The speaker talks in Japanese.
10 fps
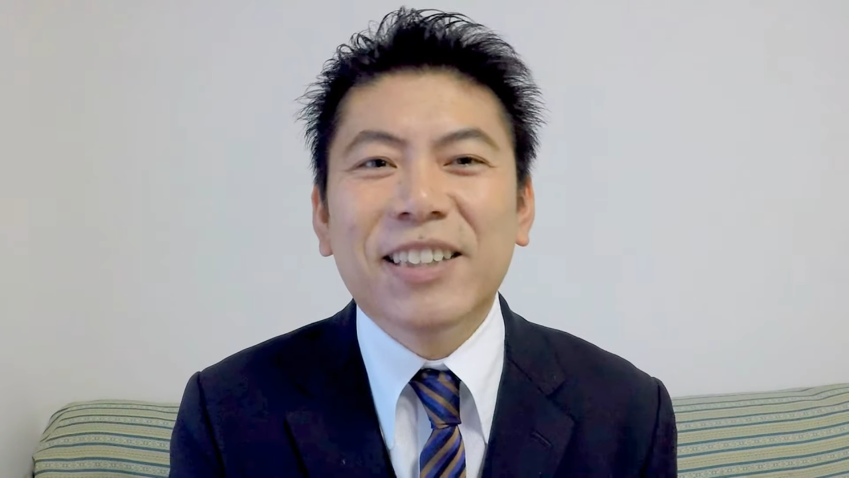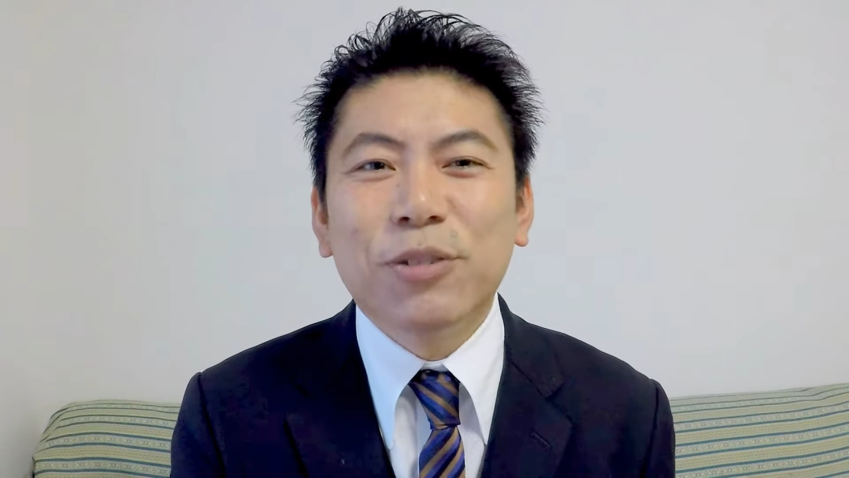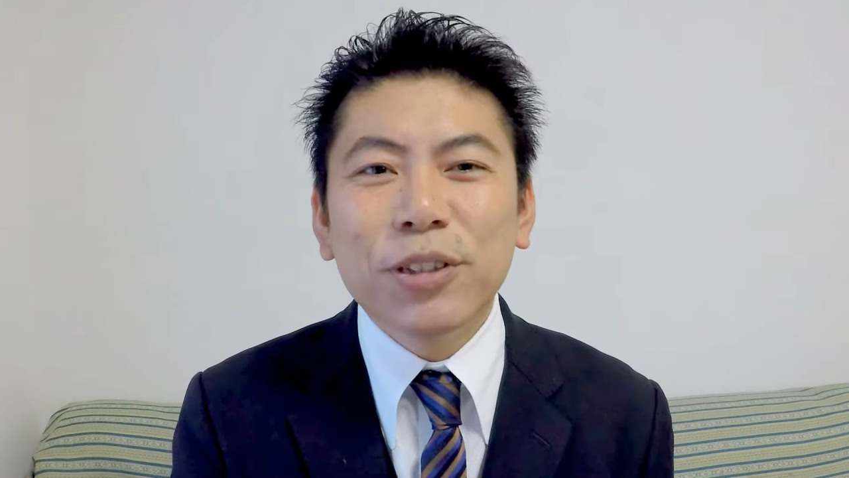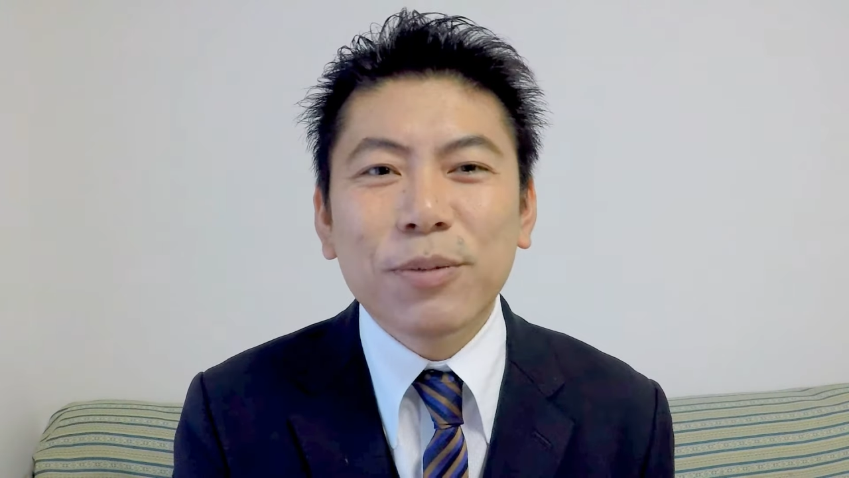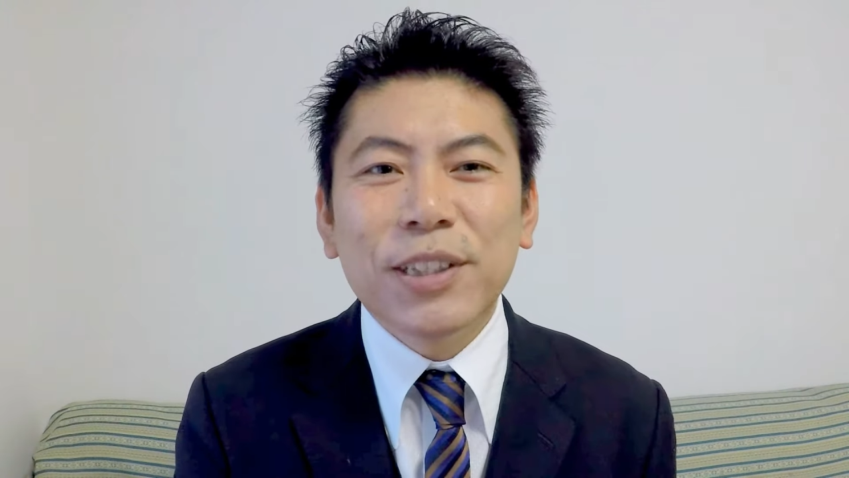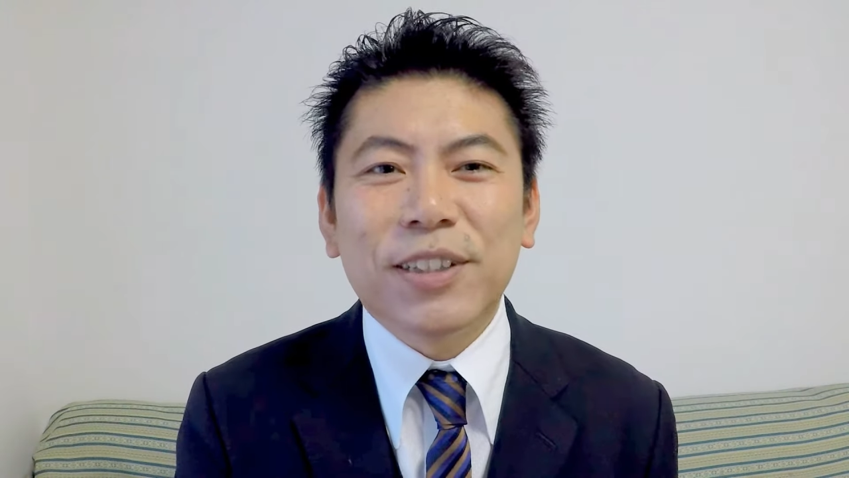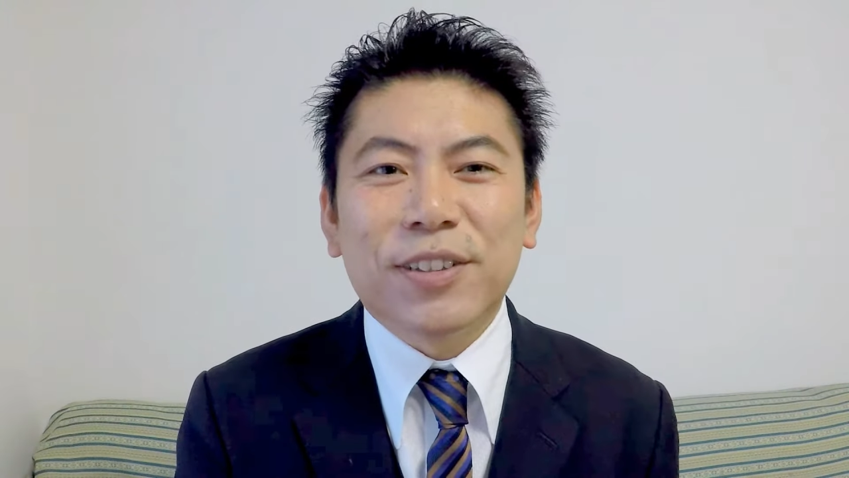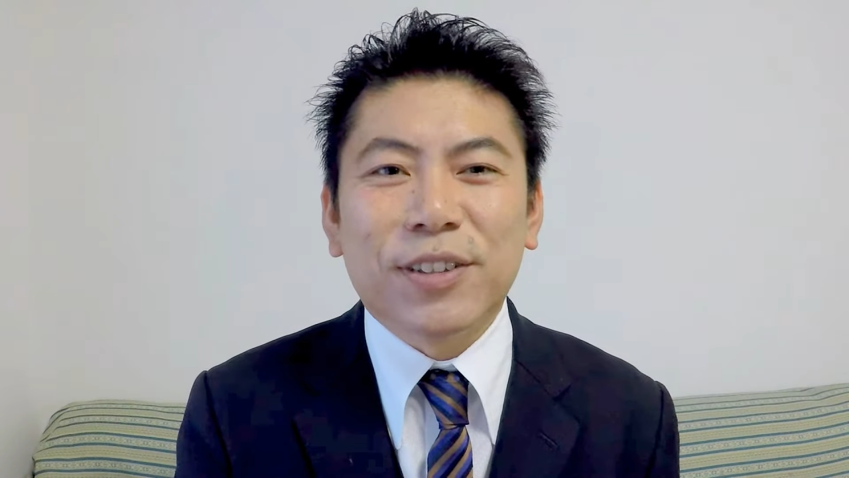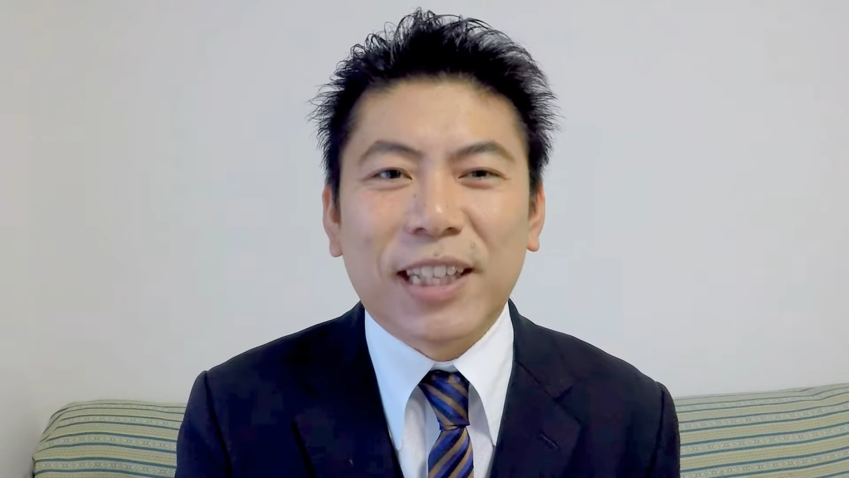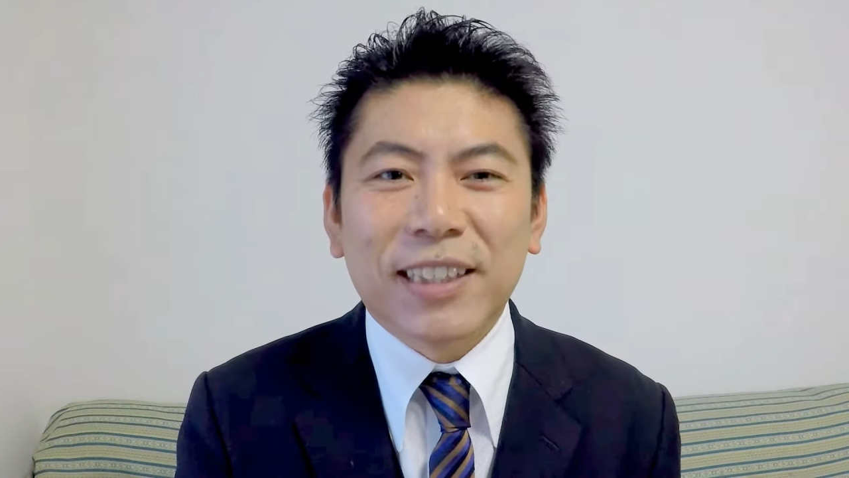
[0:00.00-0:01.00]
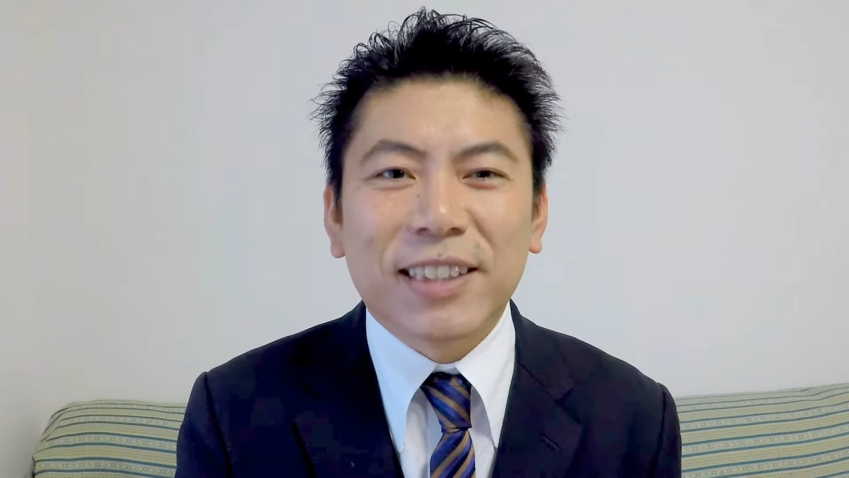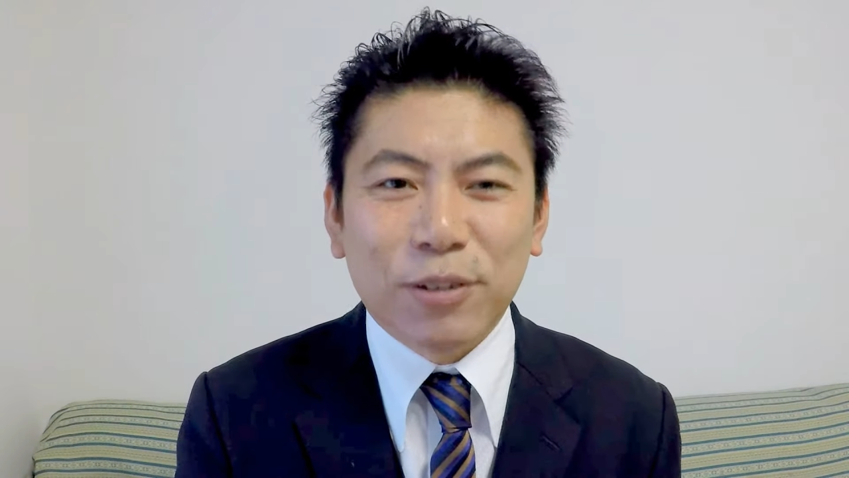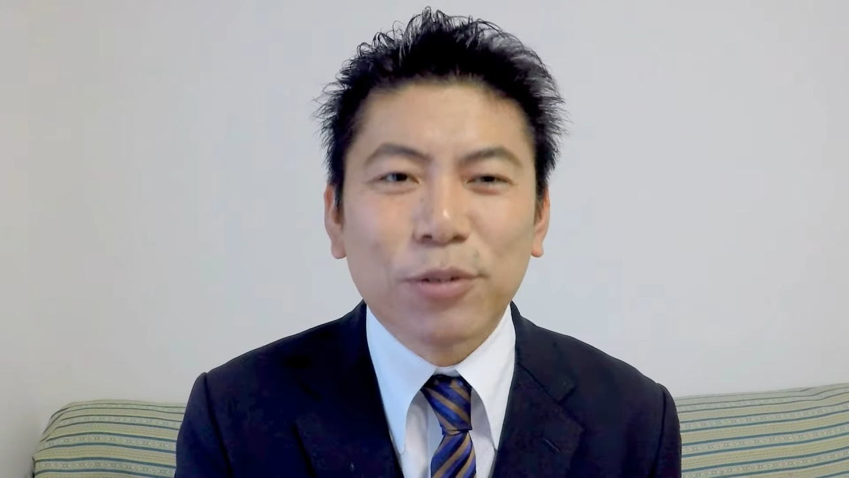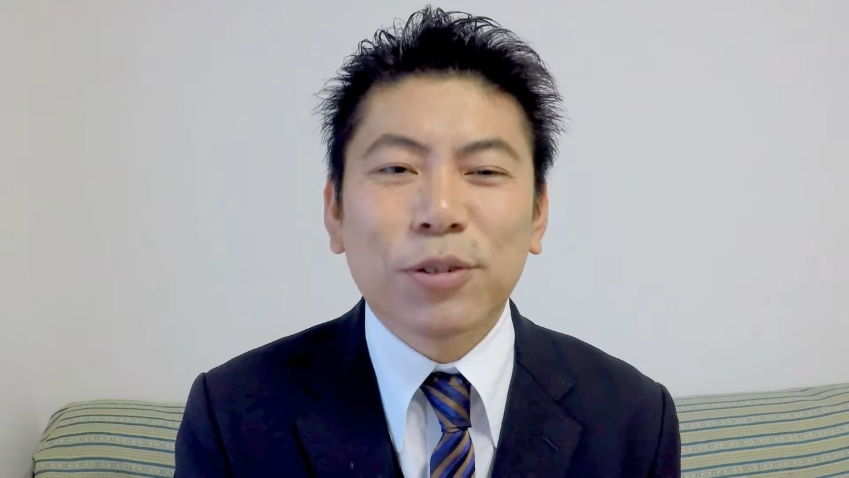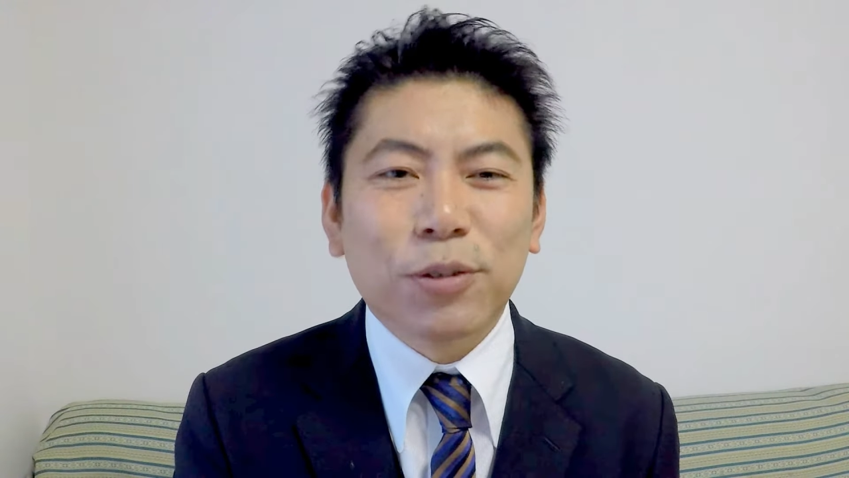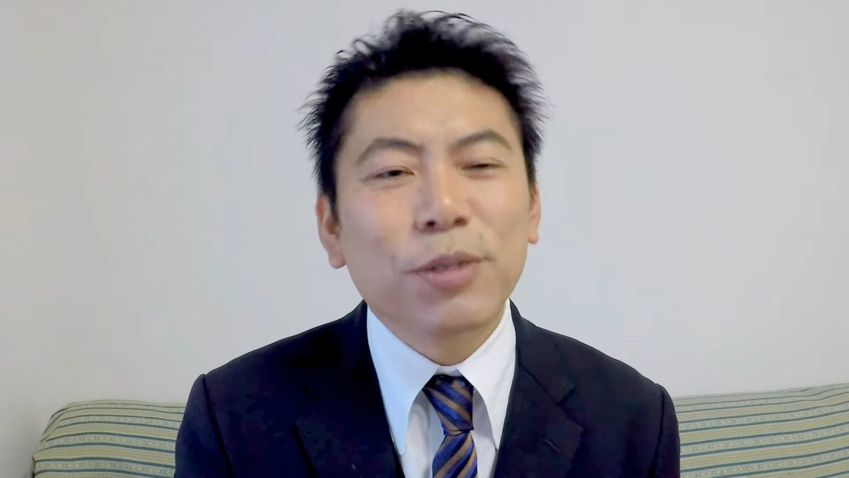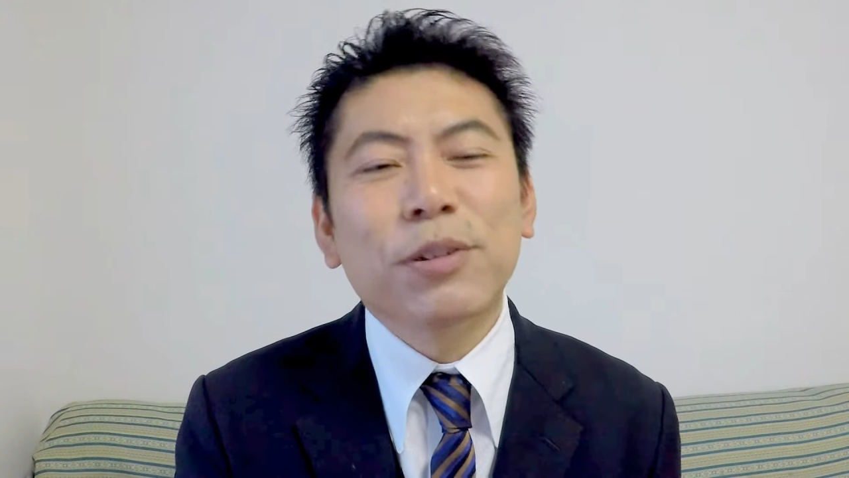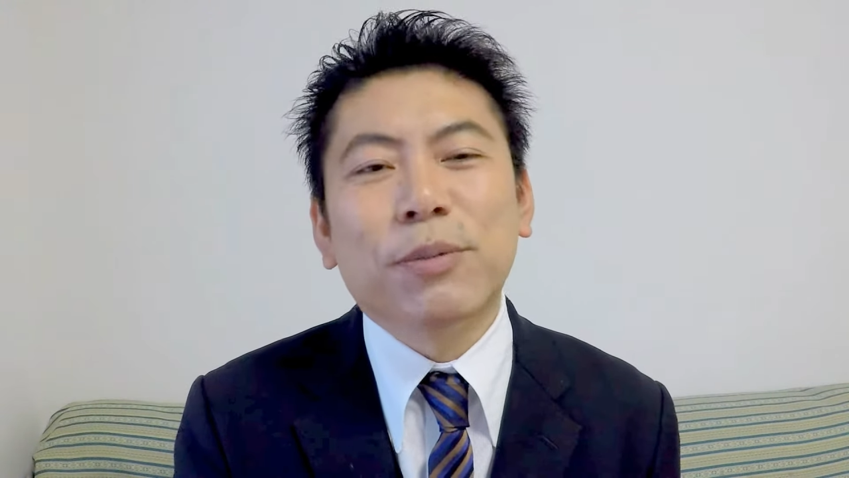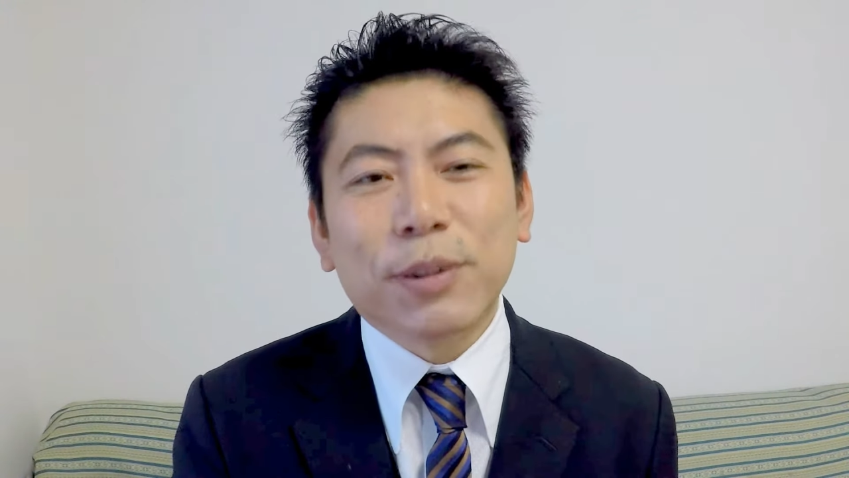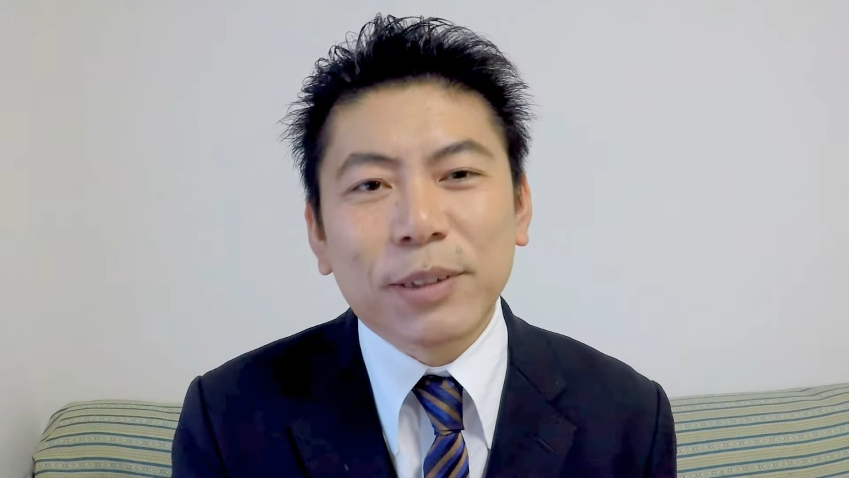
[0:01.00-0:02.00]
どうでもいいって言ったらなんですけど、本当どうでもい
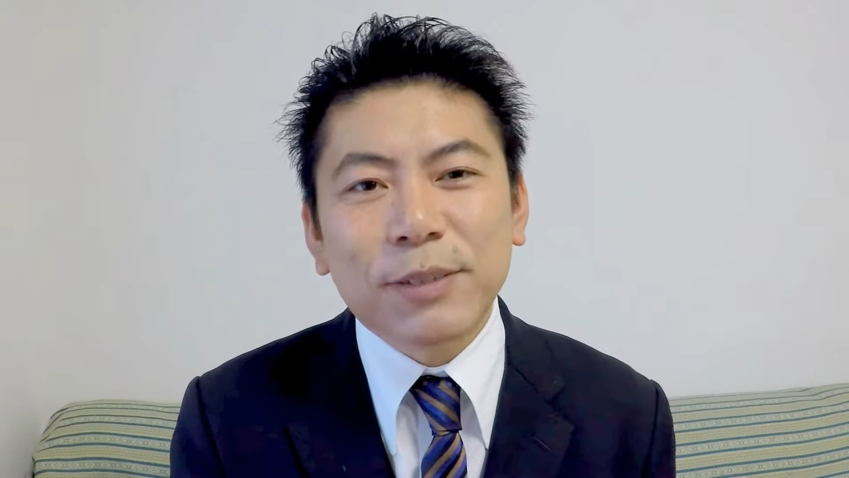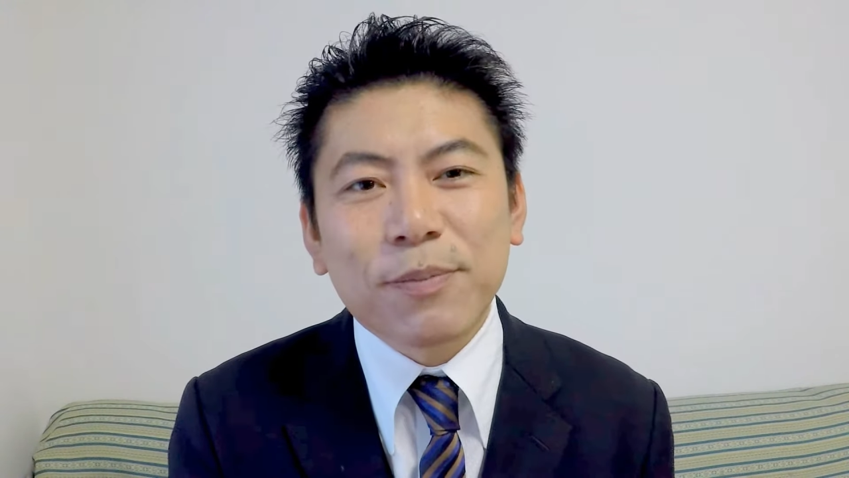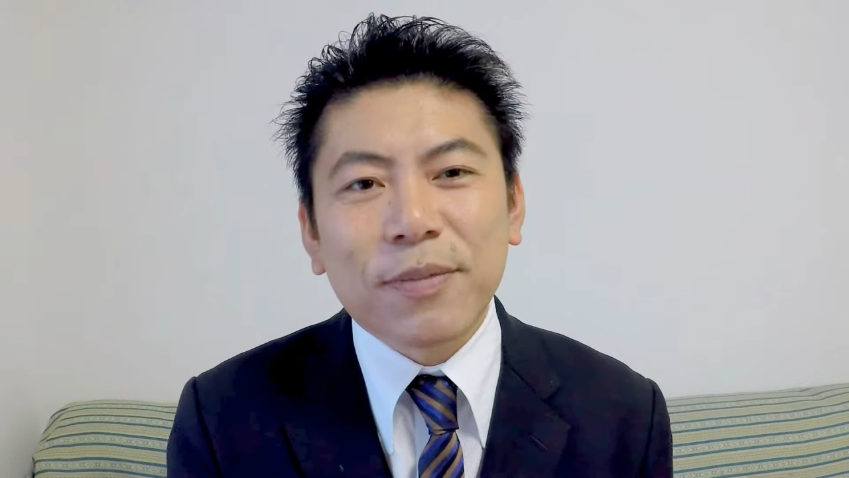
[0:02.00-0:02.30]
いと思ってます。